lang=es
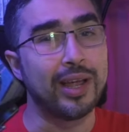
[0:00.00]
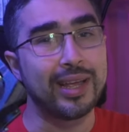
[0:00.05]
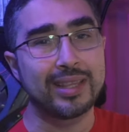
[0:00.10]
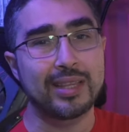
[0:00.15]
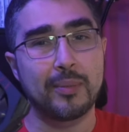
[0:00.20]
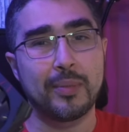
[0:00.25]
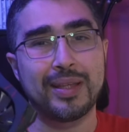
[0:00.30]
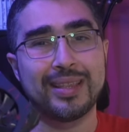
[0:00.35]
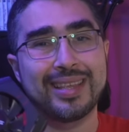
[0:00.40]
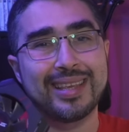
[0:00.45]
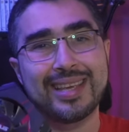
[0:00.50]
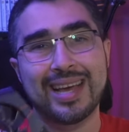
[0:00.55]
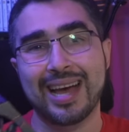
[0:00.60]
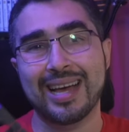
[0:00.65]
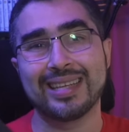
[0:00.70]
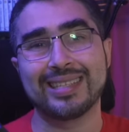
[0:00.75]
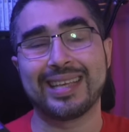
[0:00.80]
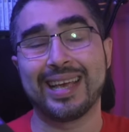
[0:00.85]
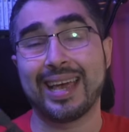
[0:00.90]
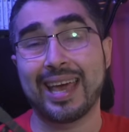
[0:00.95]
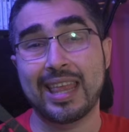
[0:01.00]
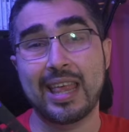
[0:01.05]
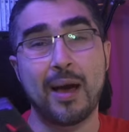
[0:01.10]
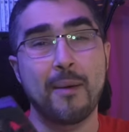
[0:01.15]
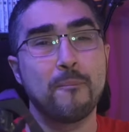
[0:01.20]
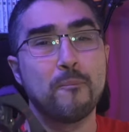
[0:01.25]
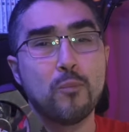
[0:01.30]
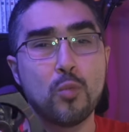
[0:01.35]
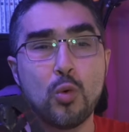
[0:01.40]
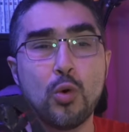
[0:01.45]
honestamente ya se
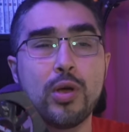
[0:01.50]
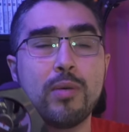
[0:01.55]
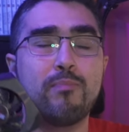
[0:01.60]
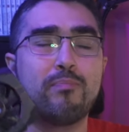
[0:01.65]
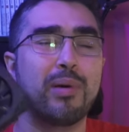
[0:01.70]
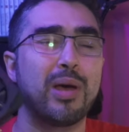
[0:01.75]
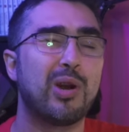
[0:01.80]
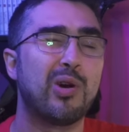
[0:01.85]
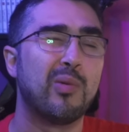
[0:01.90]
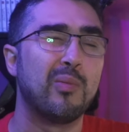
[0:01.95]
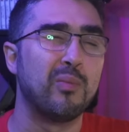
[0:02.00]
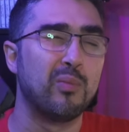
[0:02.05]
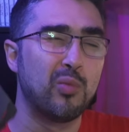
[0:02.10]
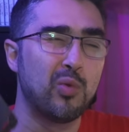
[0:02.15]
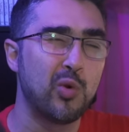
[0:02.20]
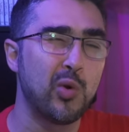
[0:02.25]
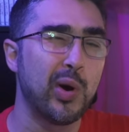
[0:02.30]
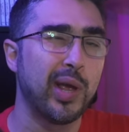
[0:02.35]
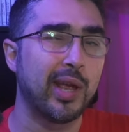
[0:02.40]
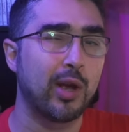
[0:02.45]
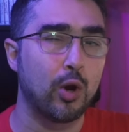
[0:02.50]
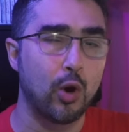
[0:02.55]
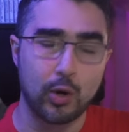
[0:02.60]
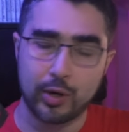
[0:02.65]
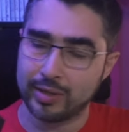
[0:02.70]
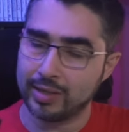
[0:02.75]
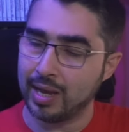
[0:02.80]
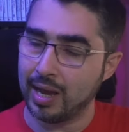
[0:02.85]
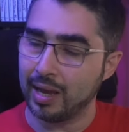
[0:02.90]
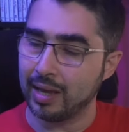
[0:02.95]
queda muy, pero muy
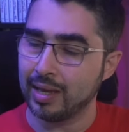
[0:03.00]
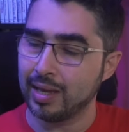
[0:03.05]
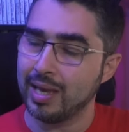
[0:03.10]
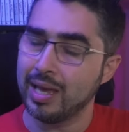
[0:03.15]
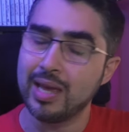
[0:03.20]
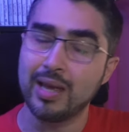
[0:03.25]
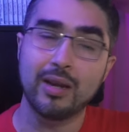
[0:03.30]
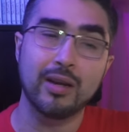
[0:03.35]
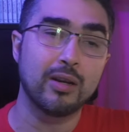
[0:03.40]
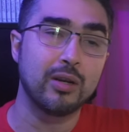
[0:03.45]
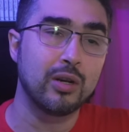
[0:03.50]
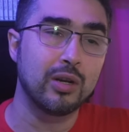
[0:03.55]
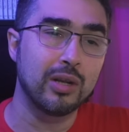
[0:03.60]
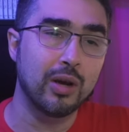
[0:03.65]
corta y